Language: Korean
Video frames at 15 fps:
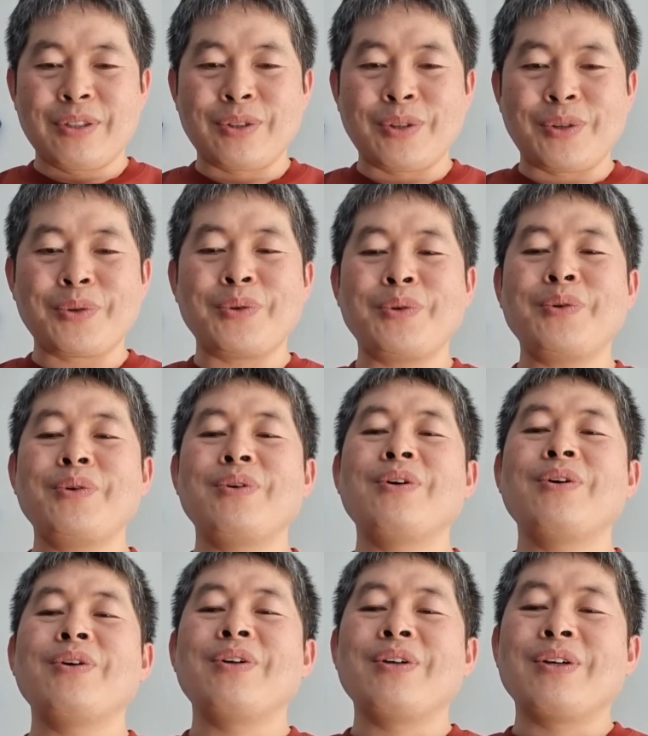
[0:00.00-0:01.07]
그리고
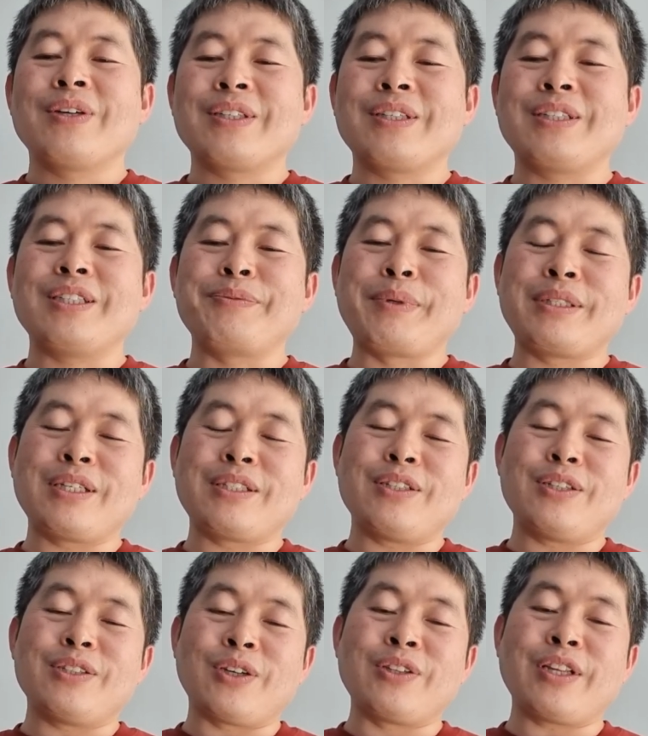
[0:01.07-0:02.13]
그
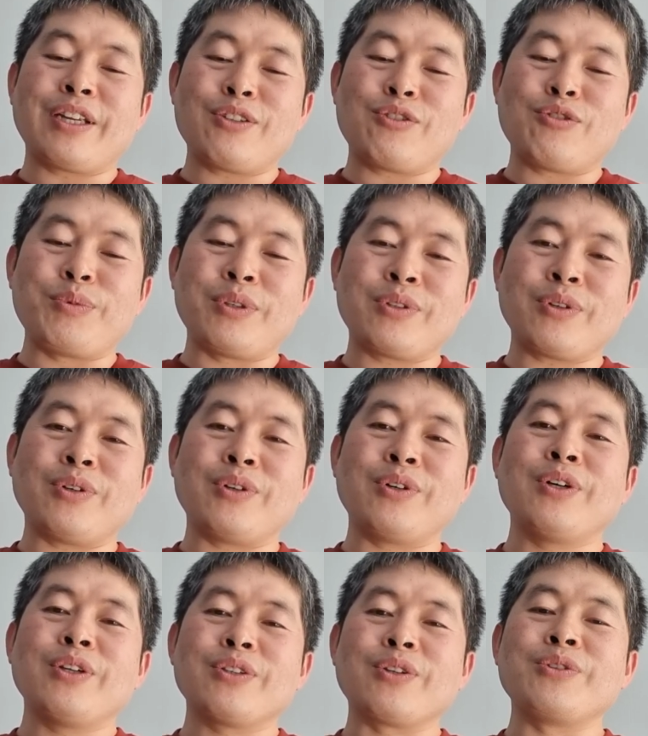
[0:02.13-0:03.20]
메시지를 전달해
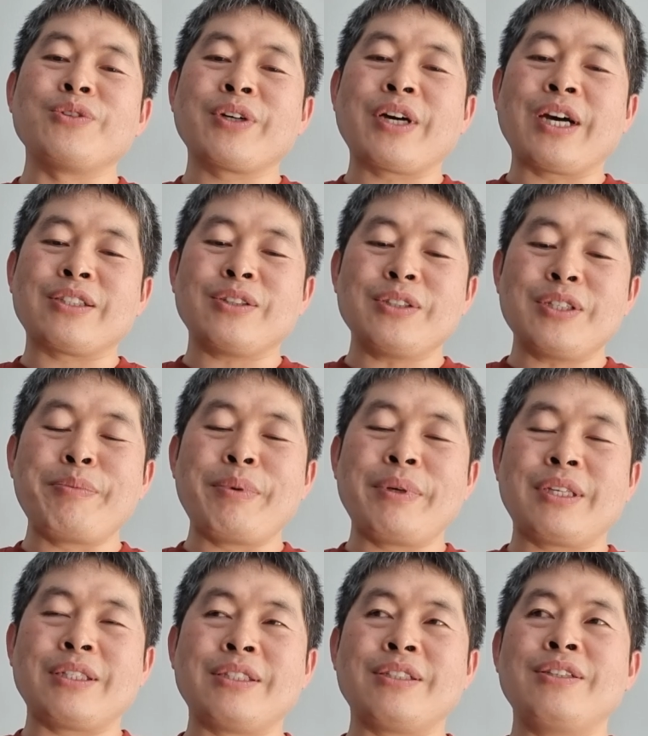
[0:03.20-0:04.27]
주면서 너는 가서 이
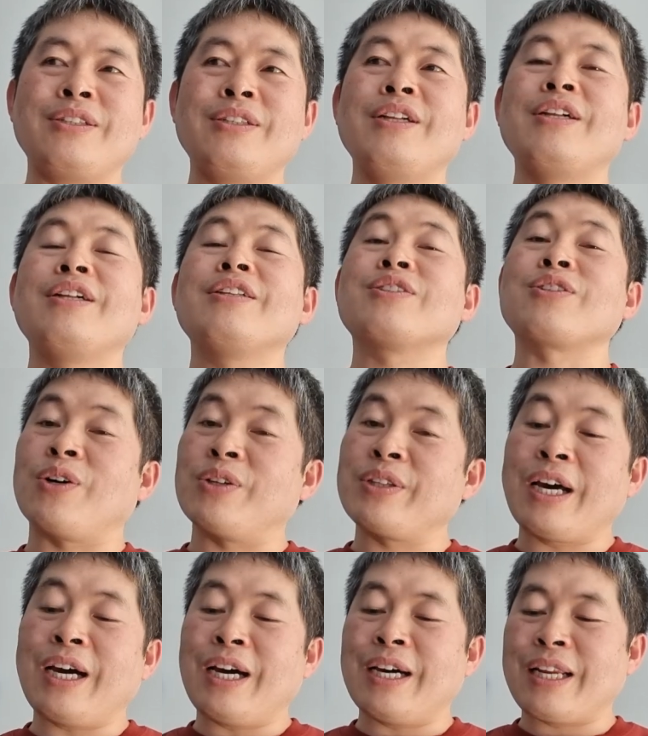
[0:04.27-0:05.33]
메시지를
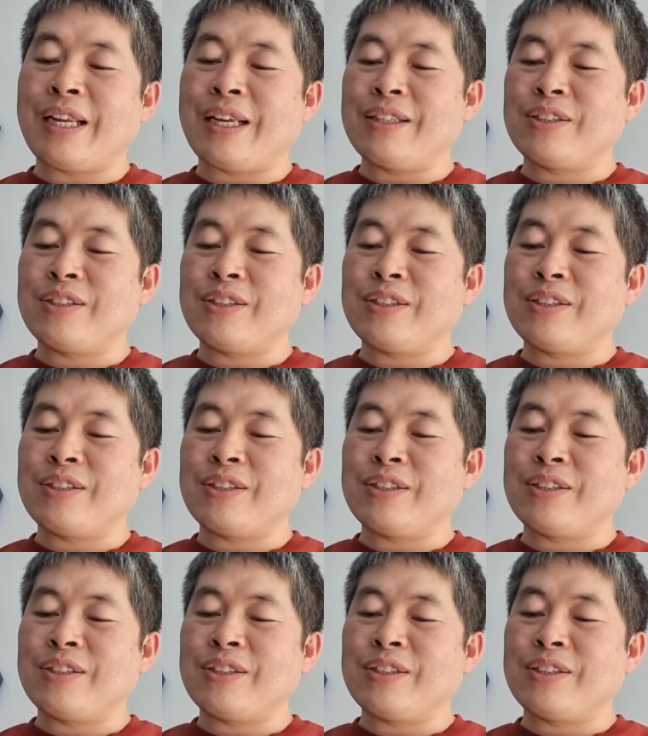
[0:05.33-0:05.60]
전하,